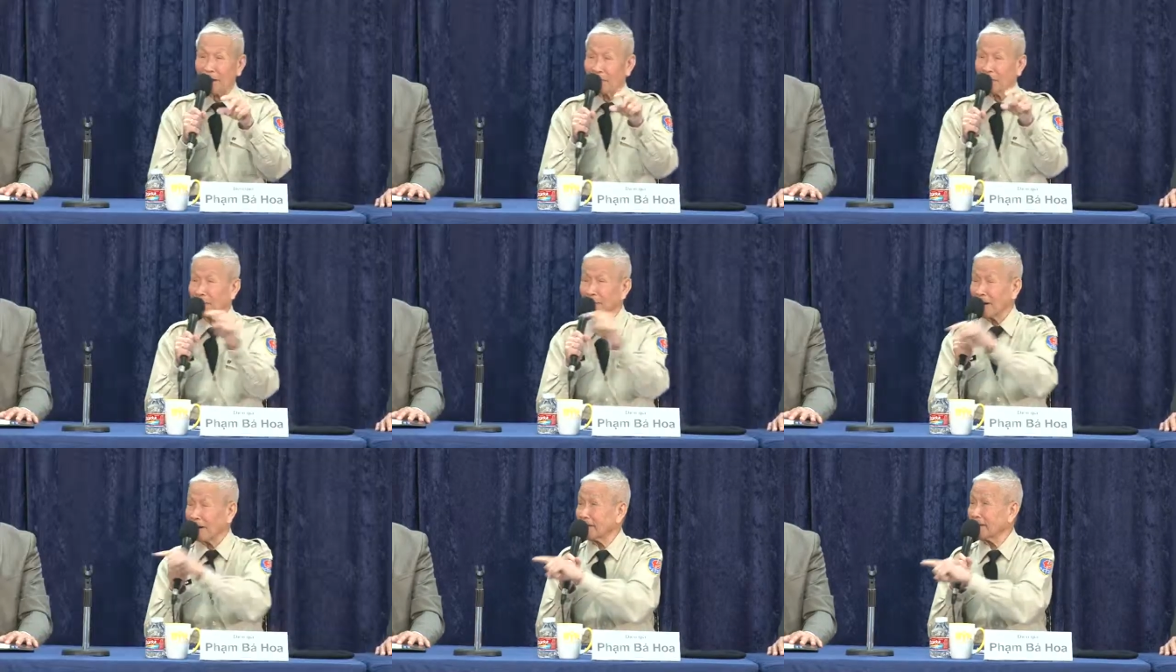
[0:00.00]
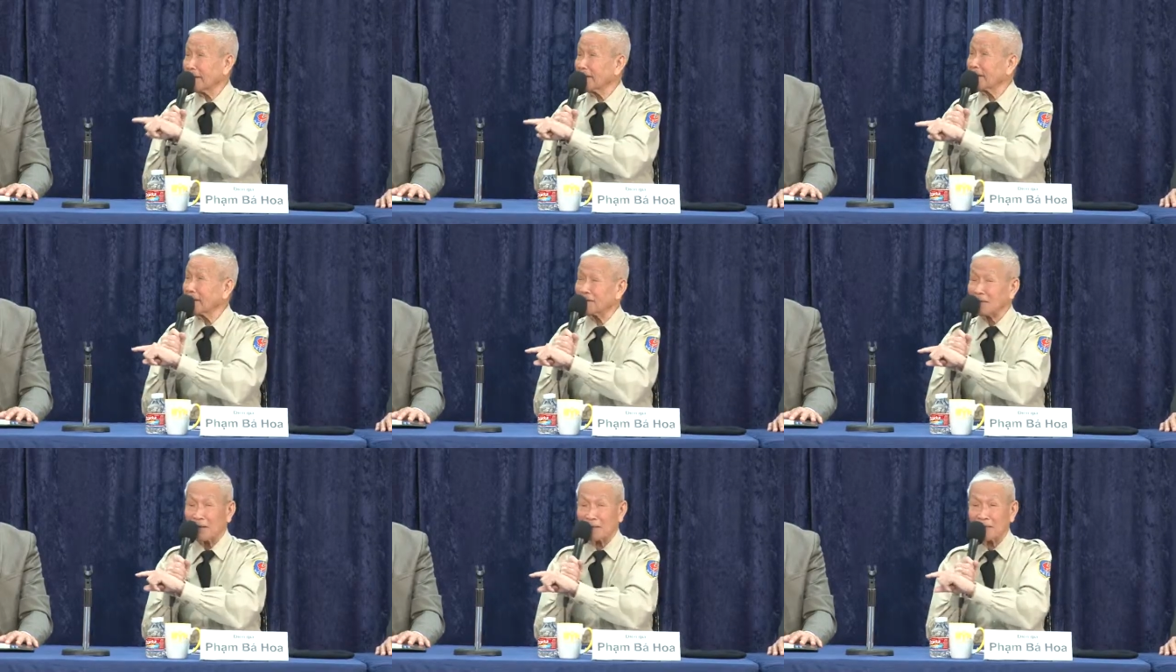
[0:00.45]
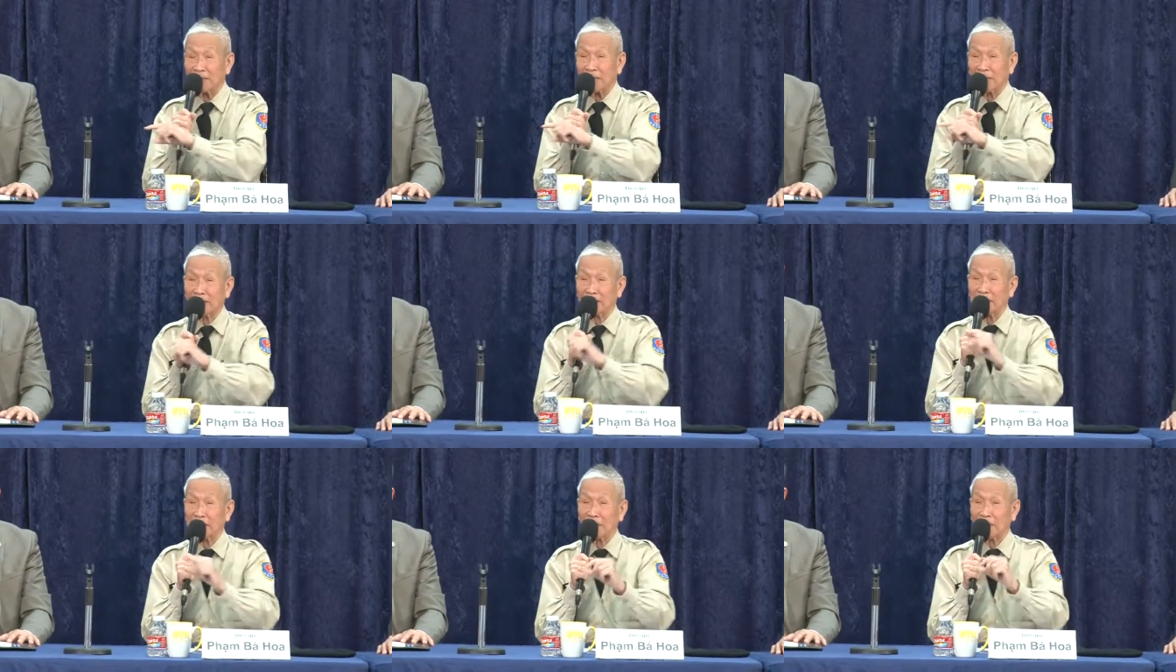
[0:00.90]
này nó dẫn đến cái sai
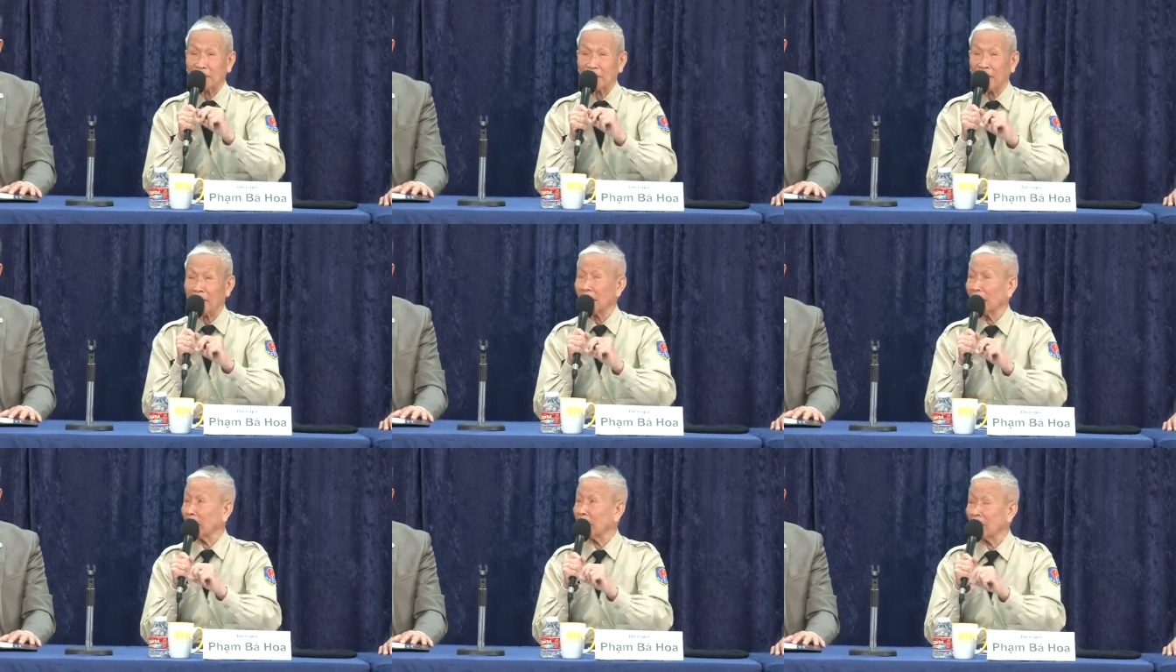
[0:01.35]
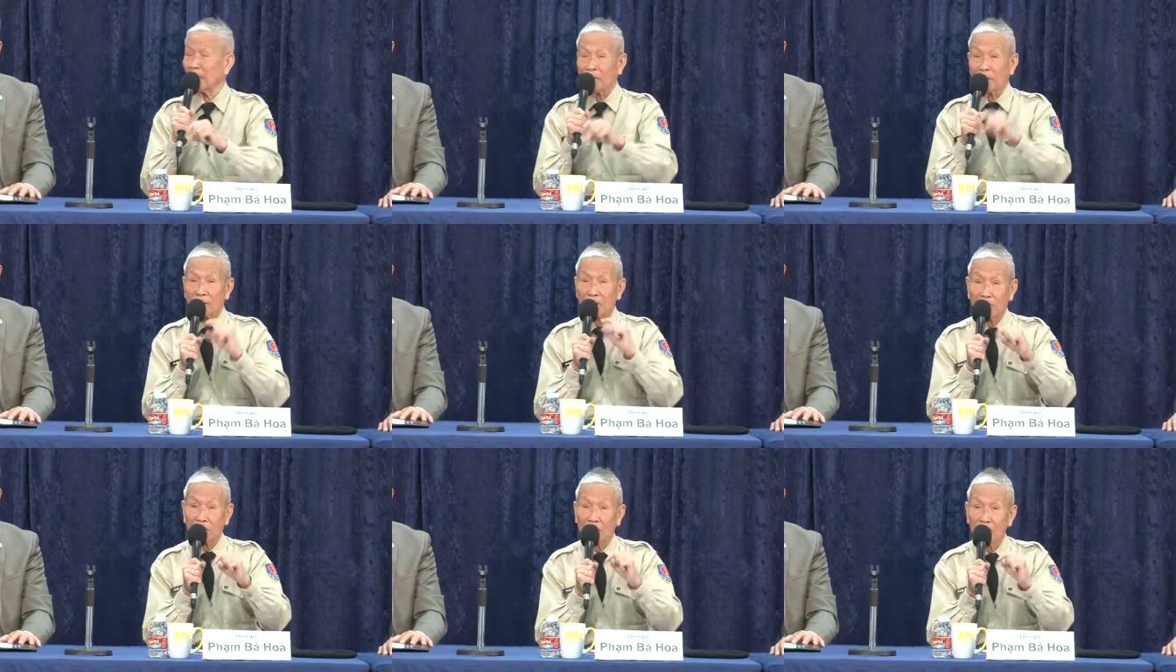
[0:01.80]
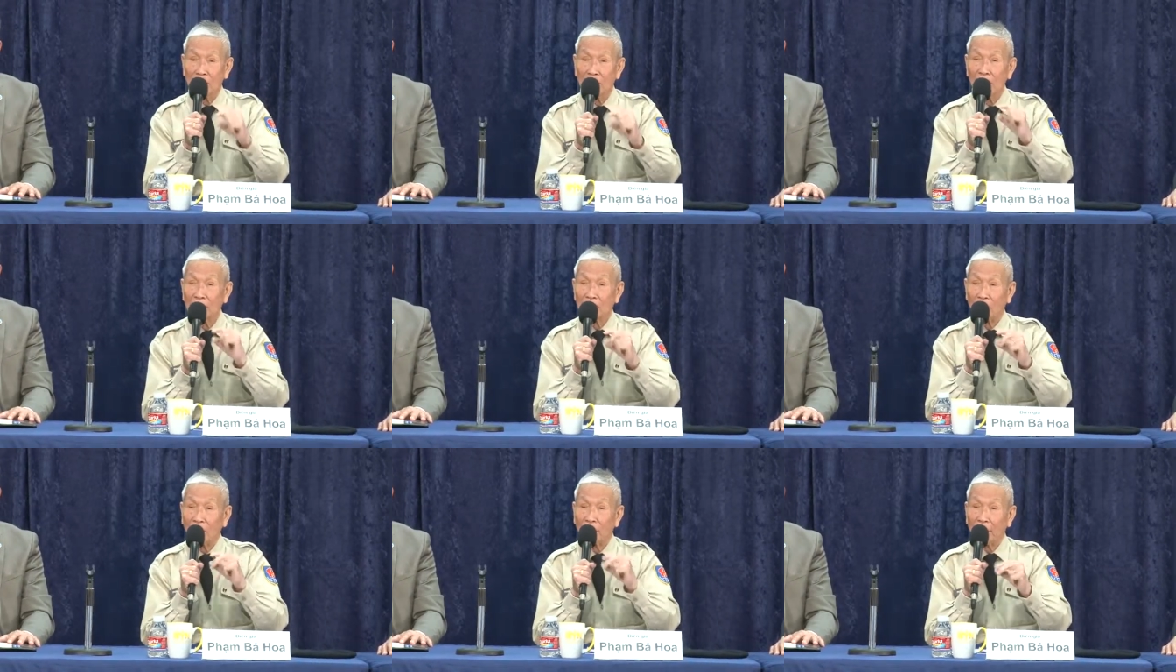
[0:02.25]
à, sai, sai lầm dường
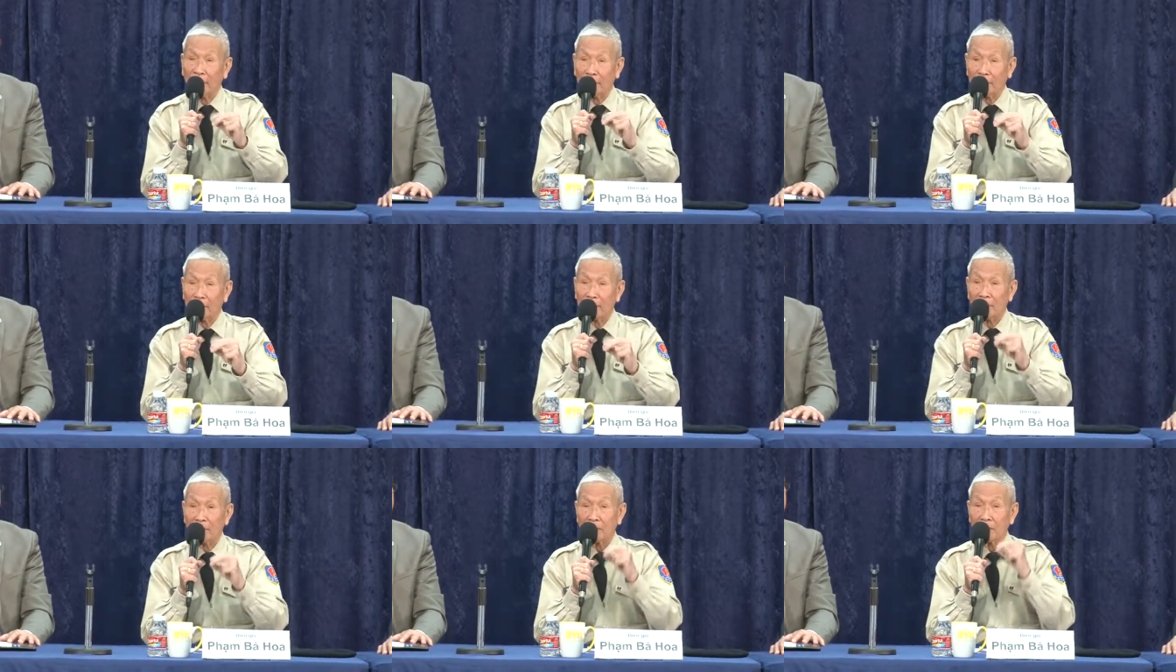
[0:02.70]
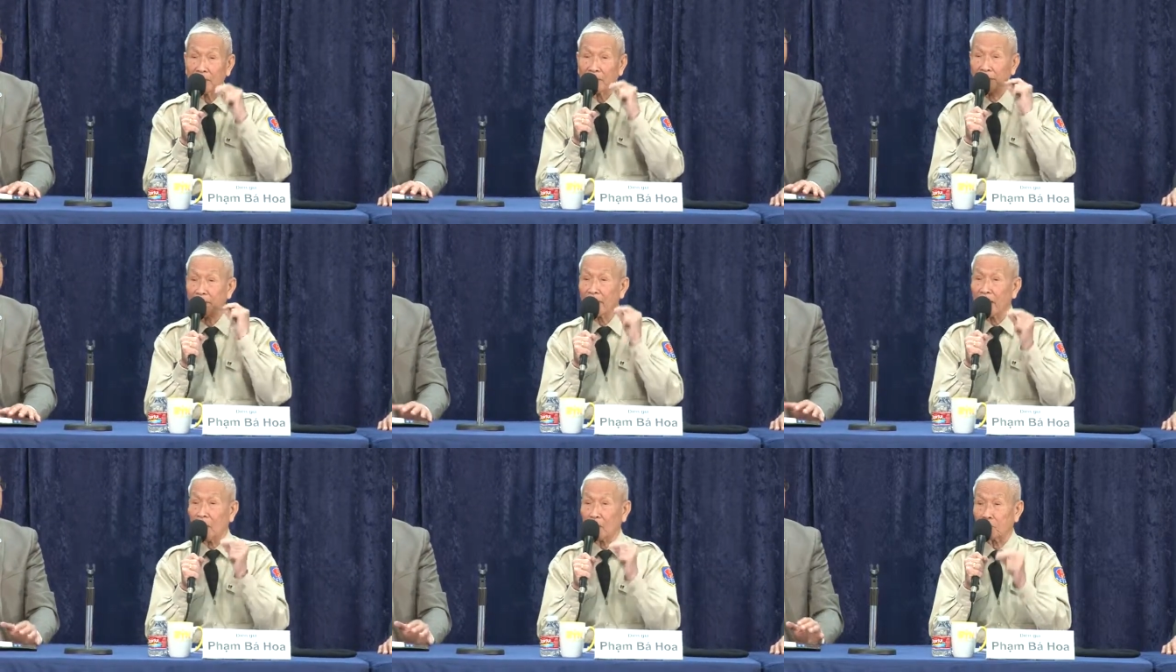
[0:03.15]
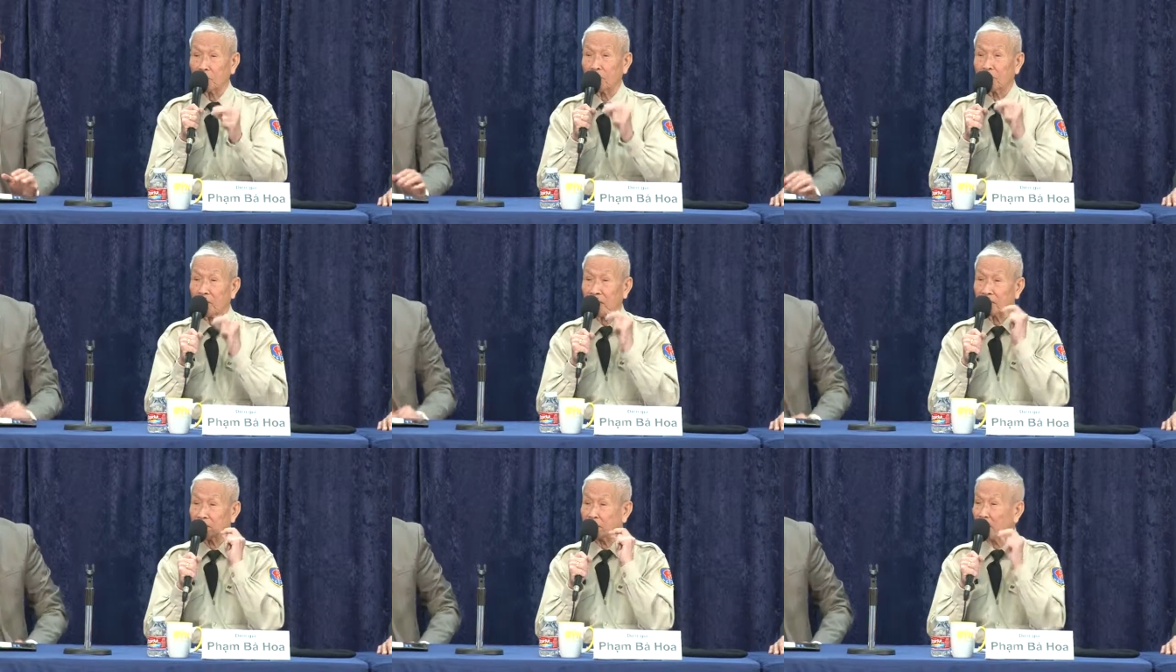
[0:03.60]
như cái chỗ này đó lãnh đạo
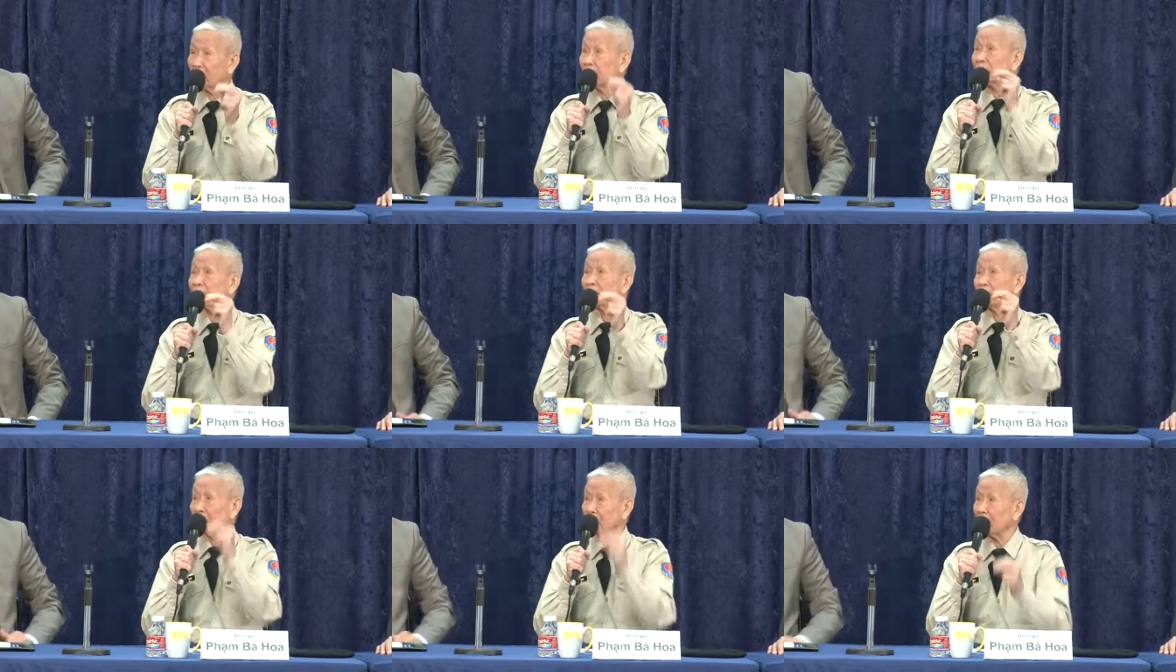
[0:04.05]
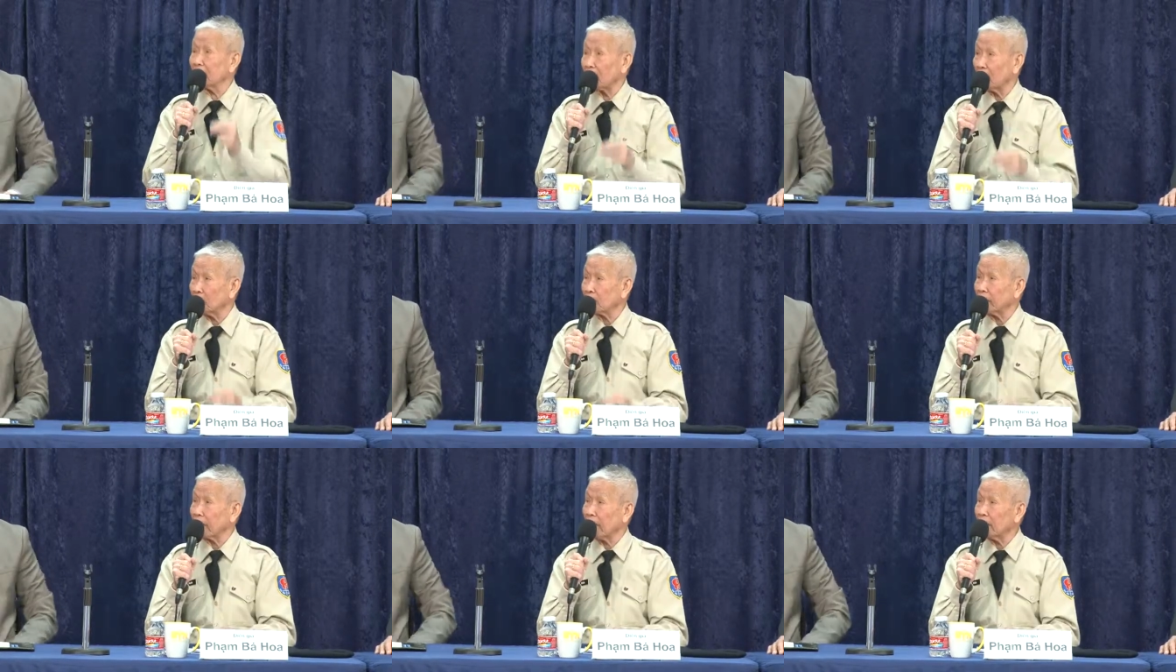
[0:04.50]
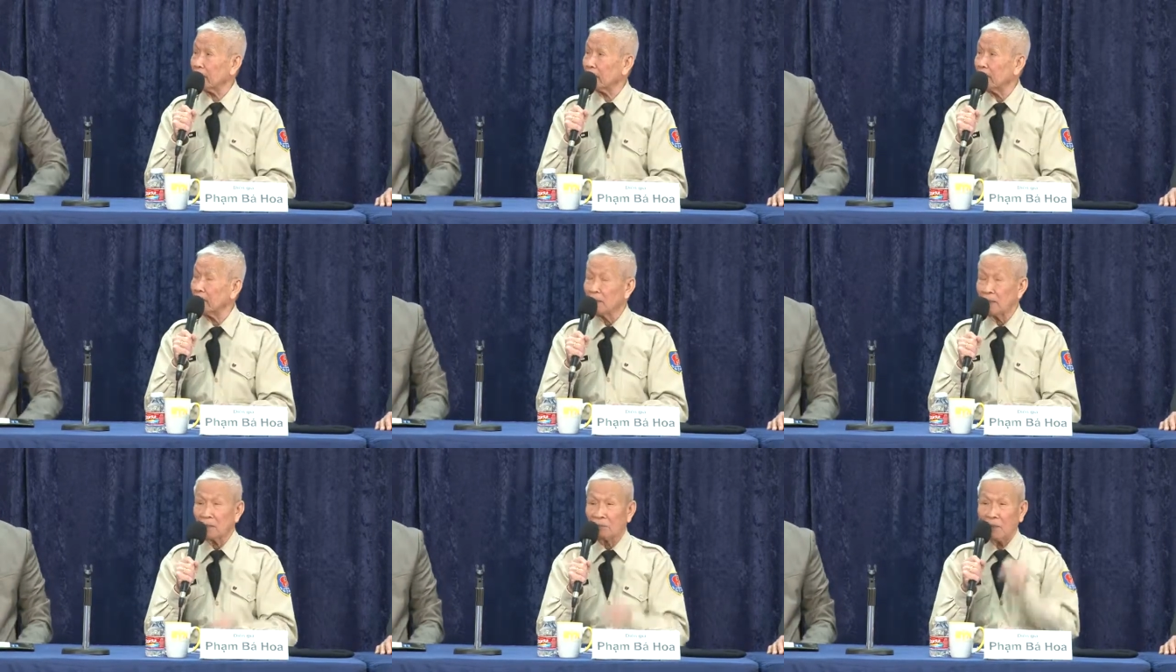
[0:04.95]
chúng ta tin tưởng ở cộng sản
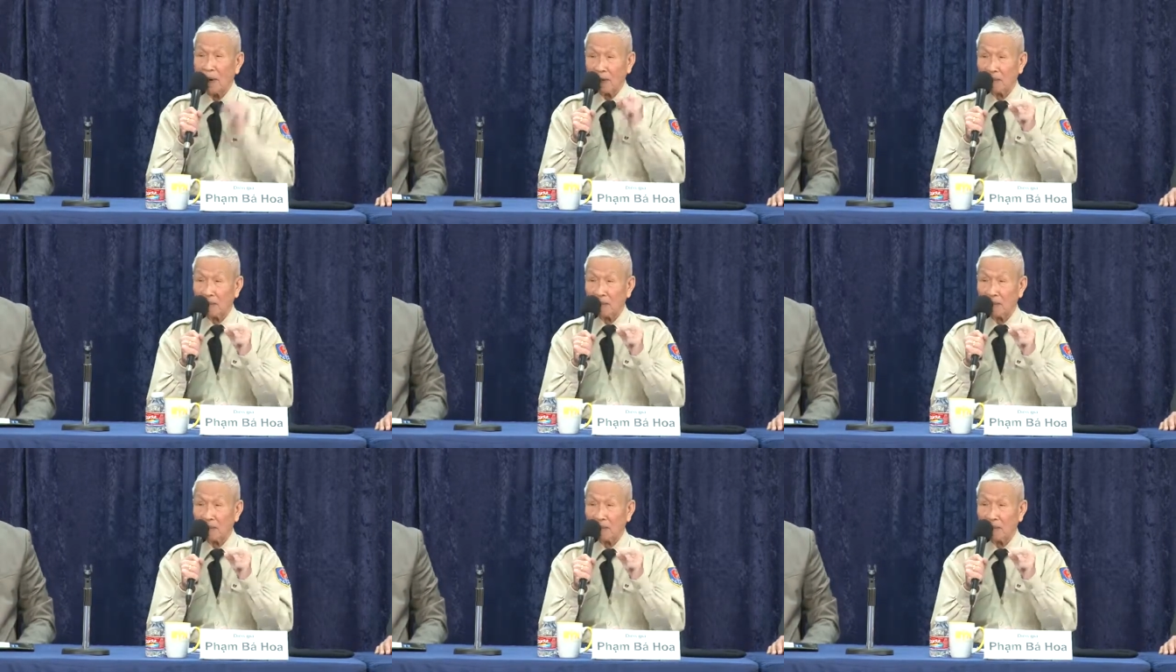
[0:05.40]
dạ vâng.